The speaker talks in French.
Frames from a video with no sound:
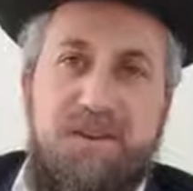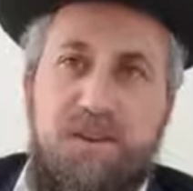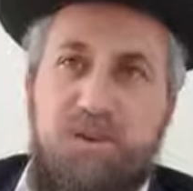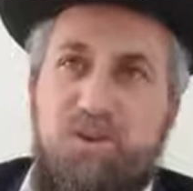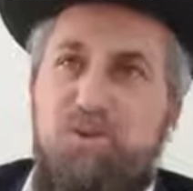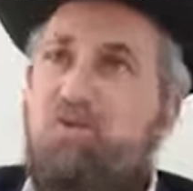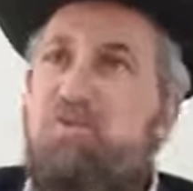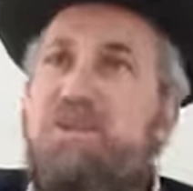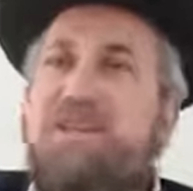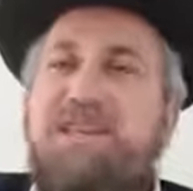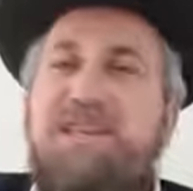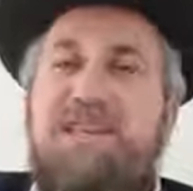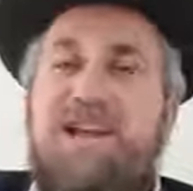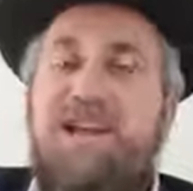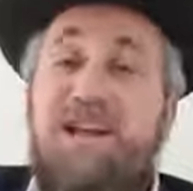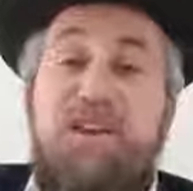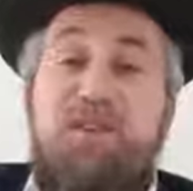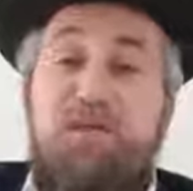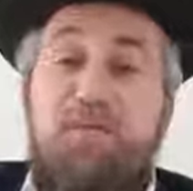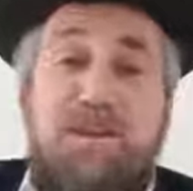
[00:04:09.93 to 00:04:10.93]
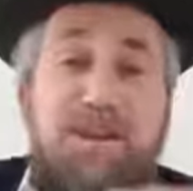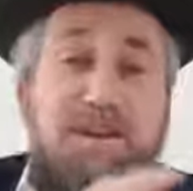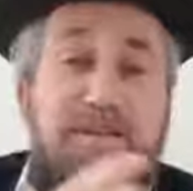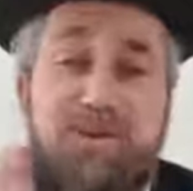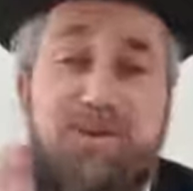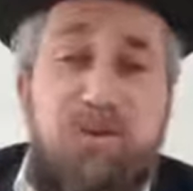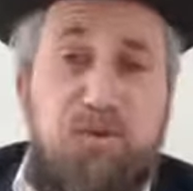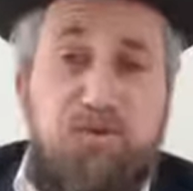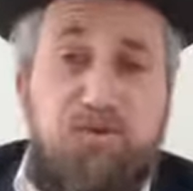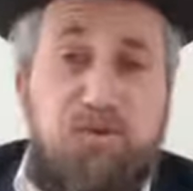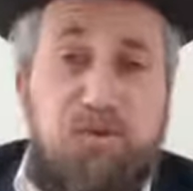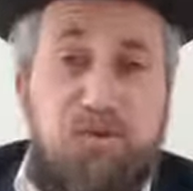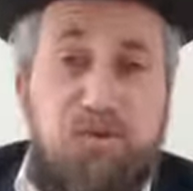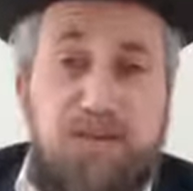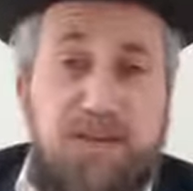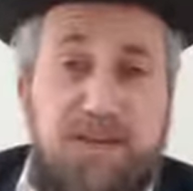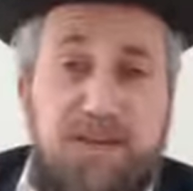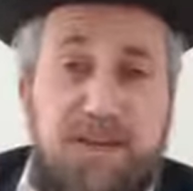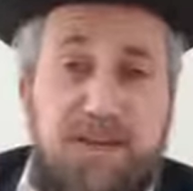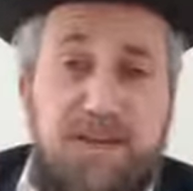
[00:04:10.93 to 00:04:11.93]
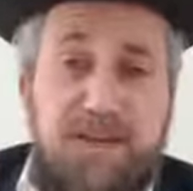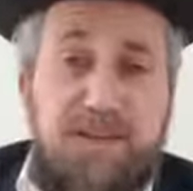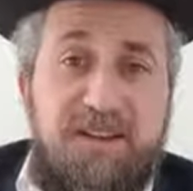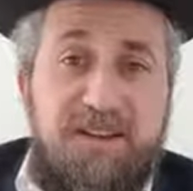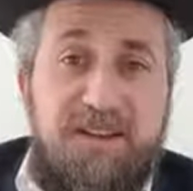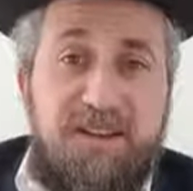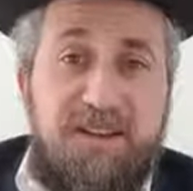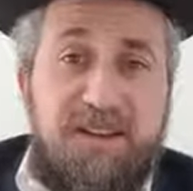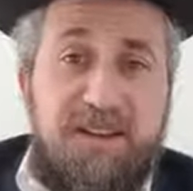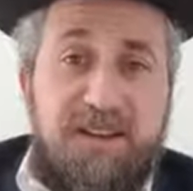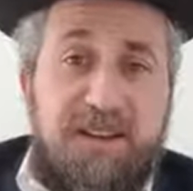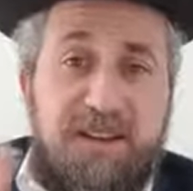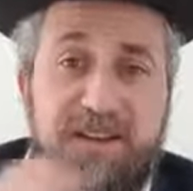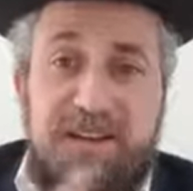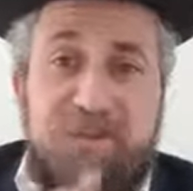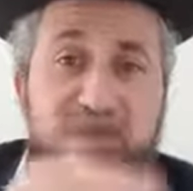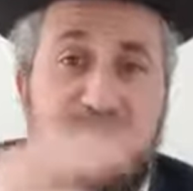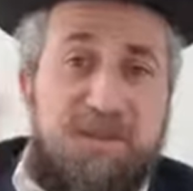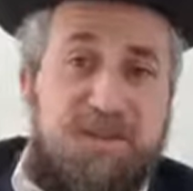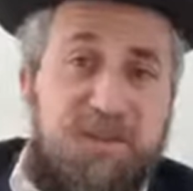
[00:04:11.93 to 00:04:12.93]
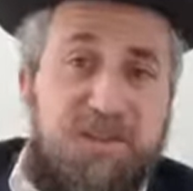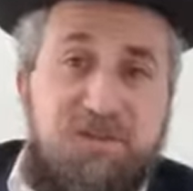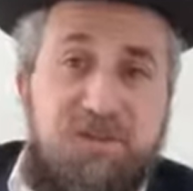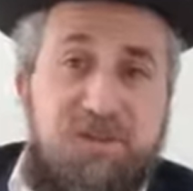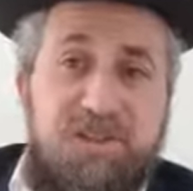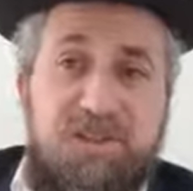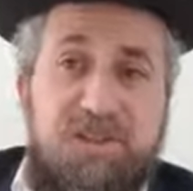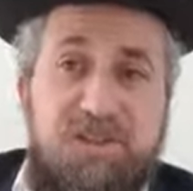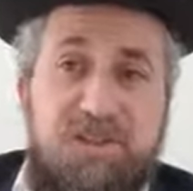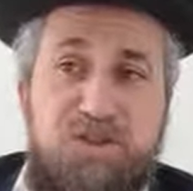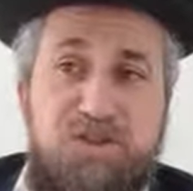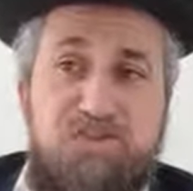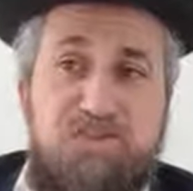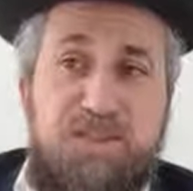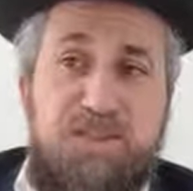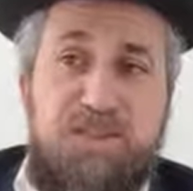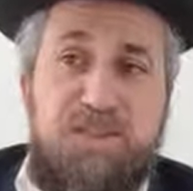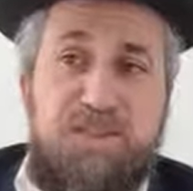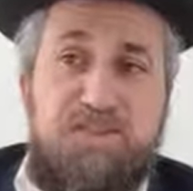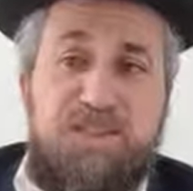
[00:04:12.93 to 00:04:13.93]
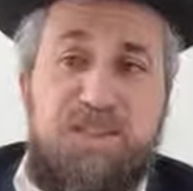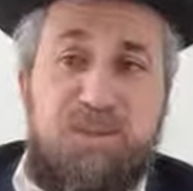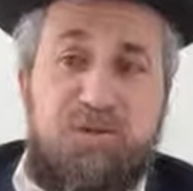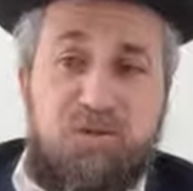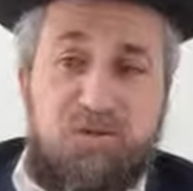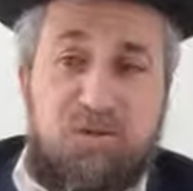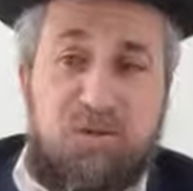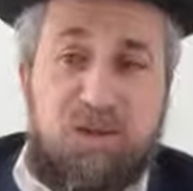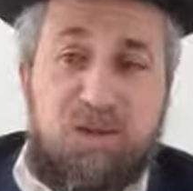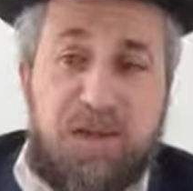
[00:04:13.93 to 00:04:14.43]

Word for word: L'oubli, c'est un cadeau merveilleux pour oublier les mauvaises choses qui sont passées avec nous.